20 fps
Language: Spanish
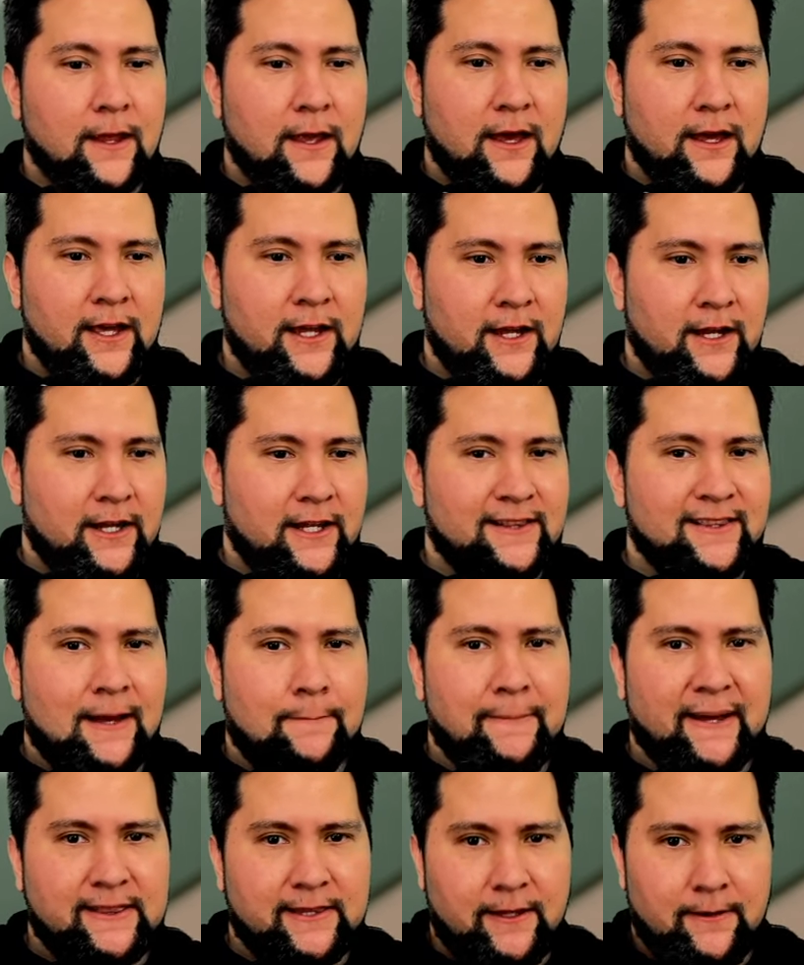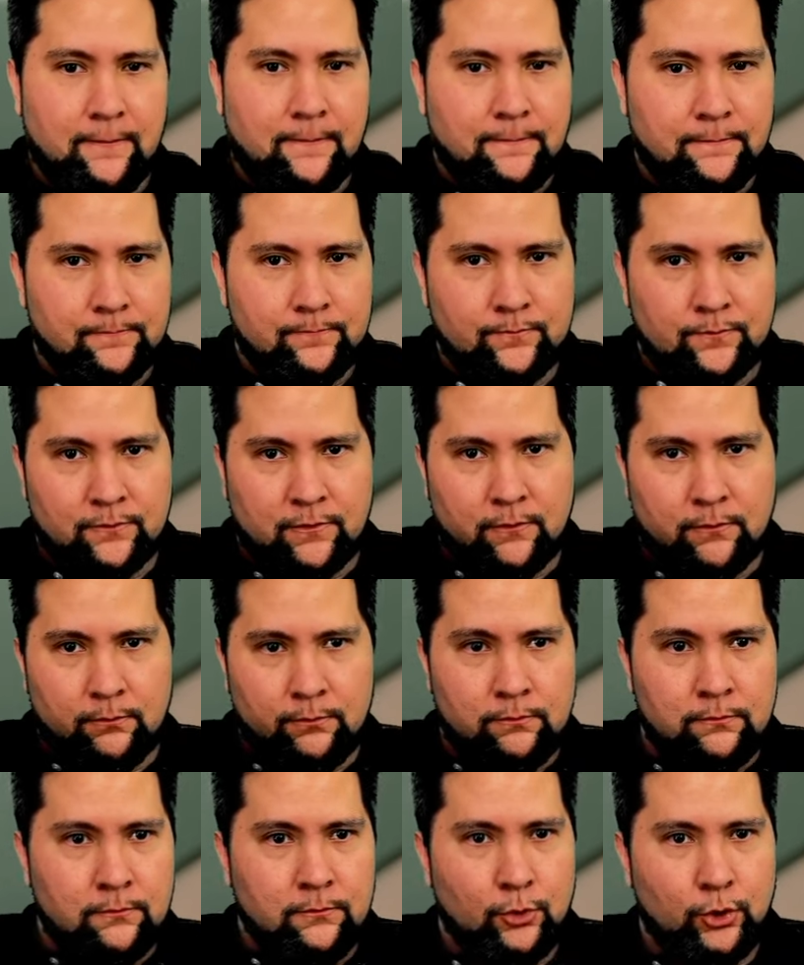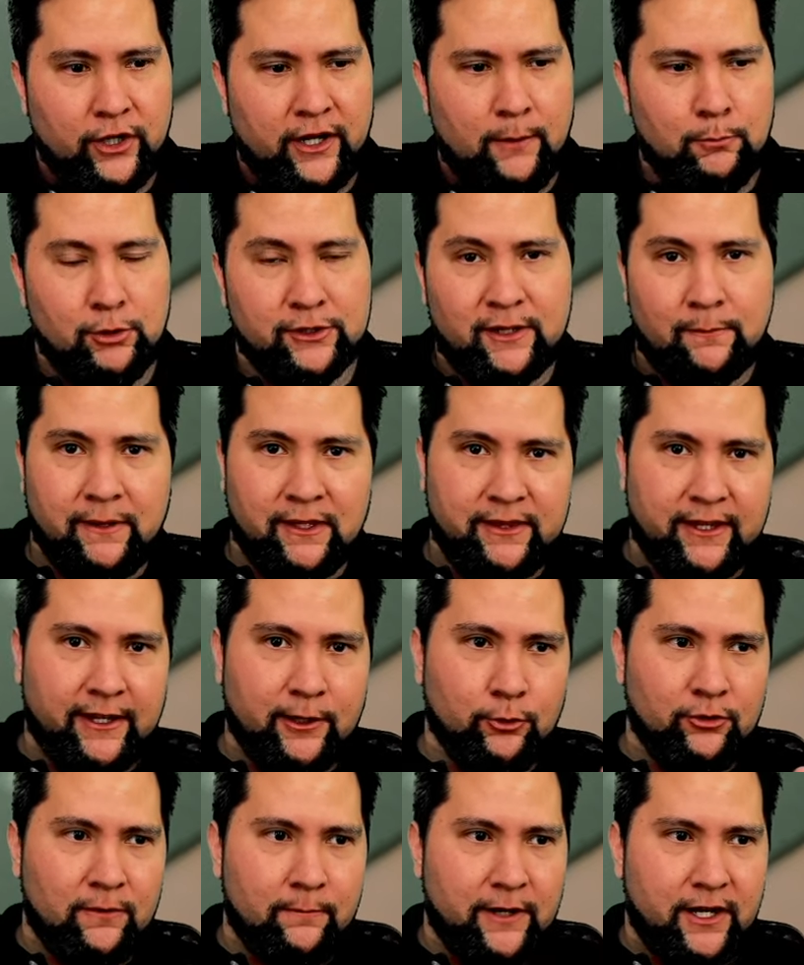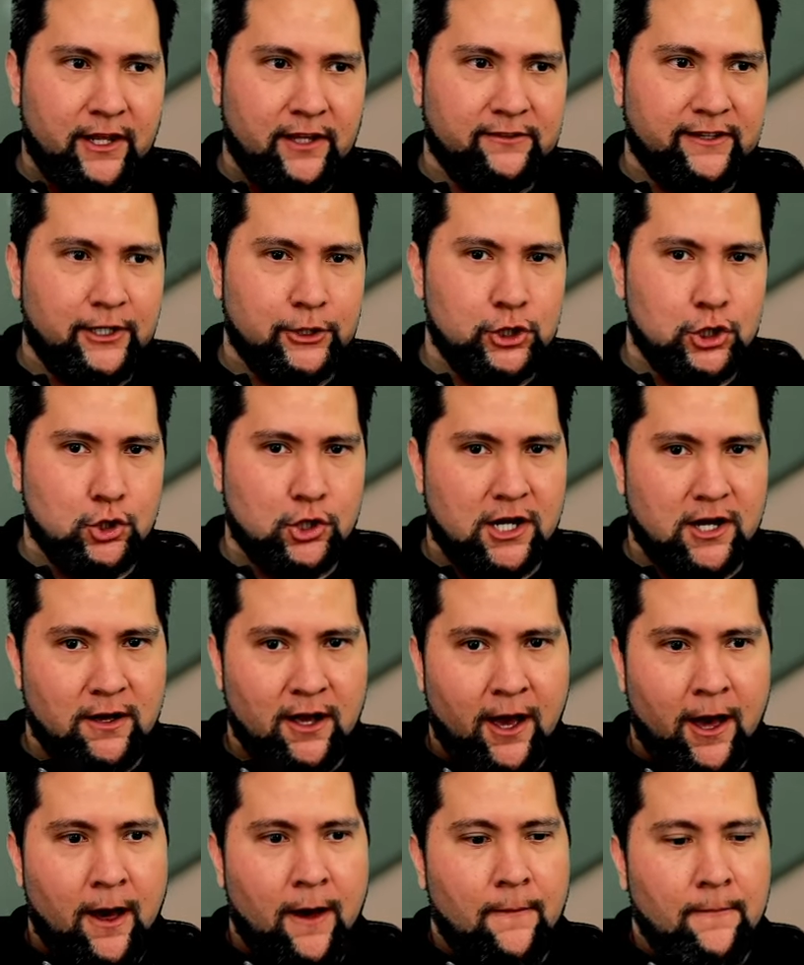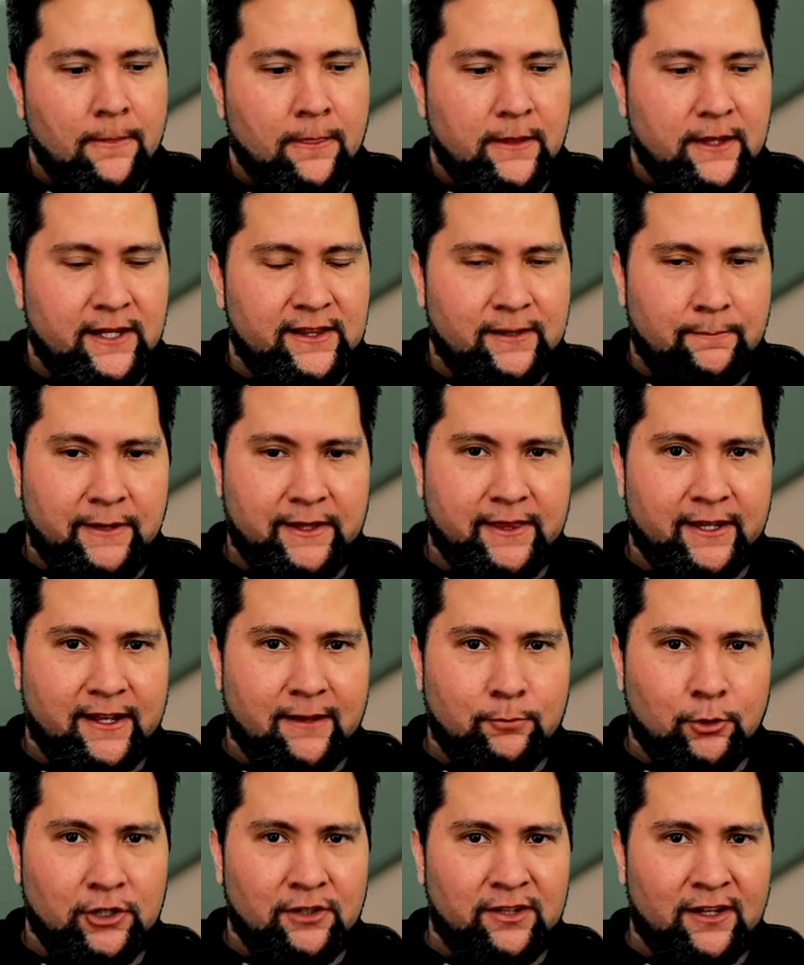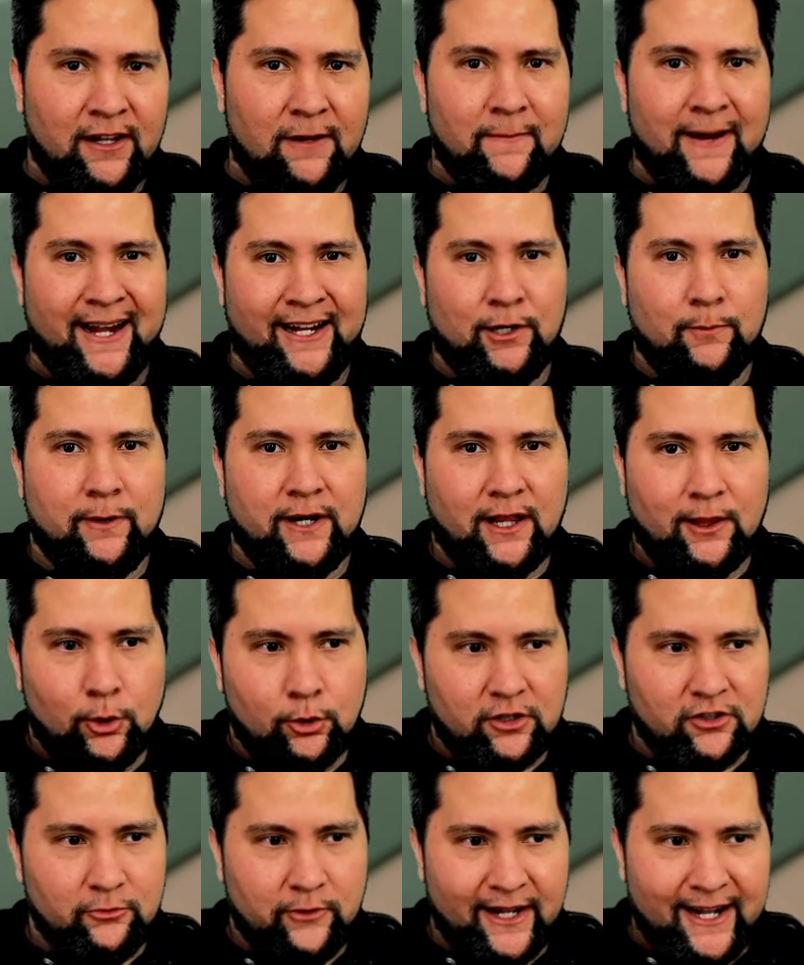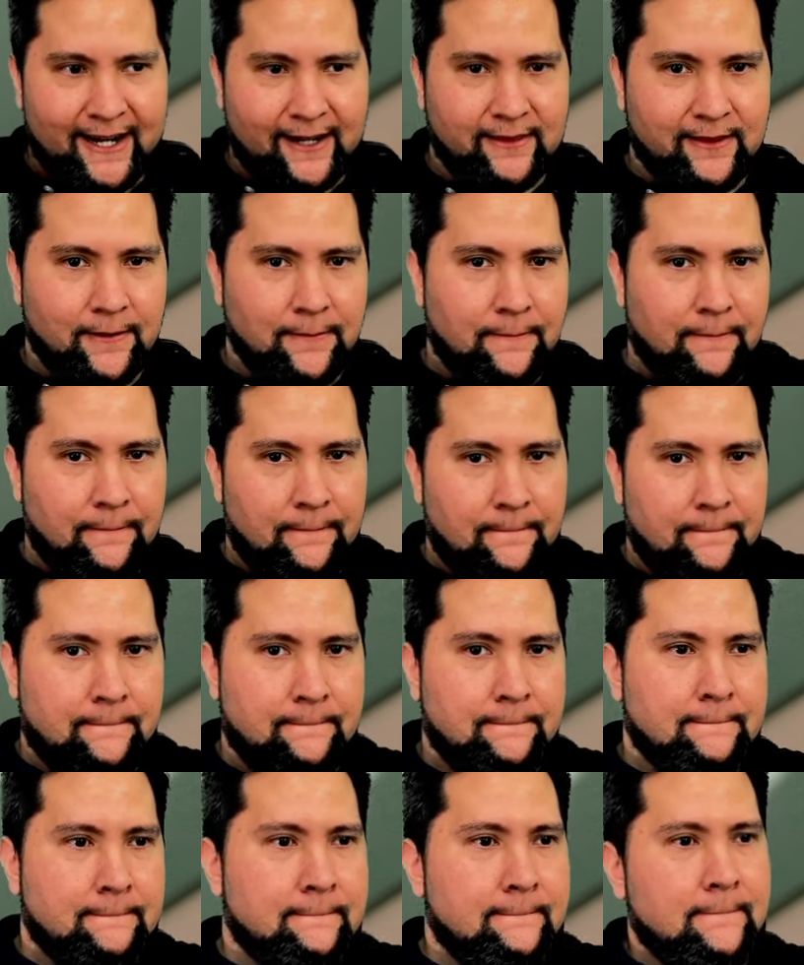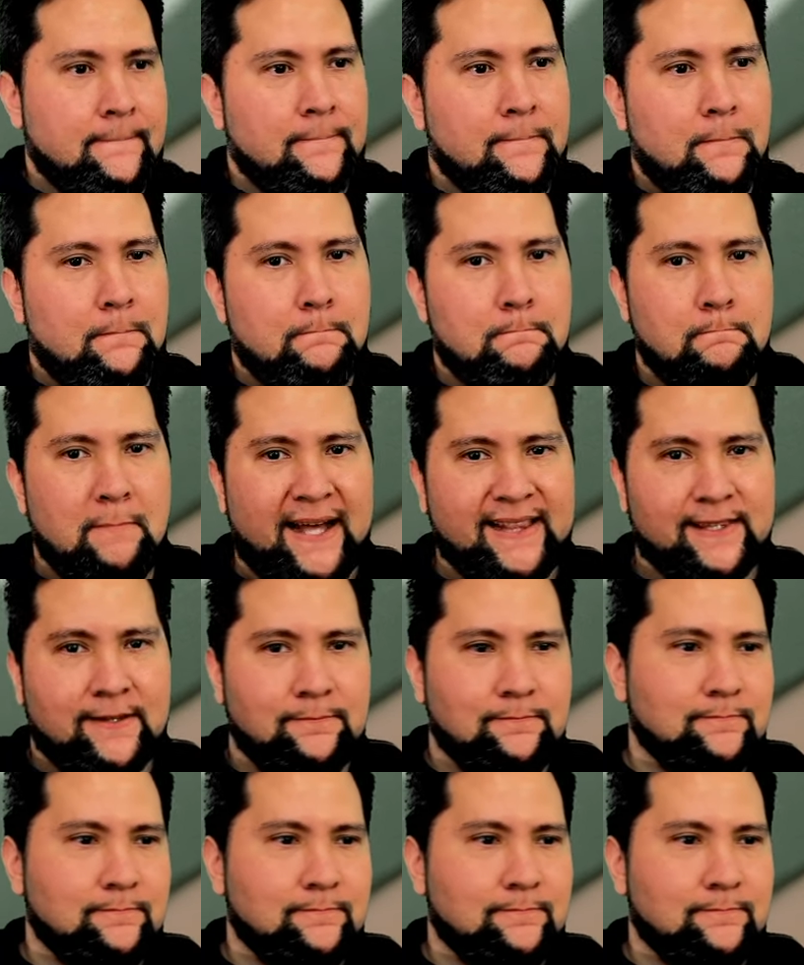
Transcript: Eh, tapete. Por ejemplo, el tapete que usan para hacer yoga, el tapete que pones en el baño para no resbalarte. Mat.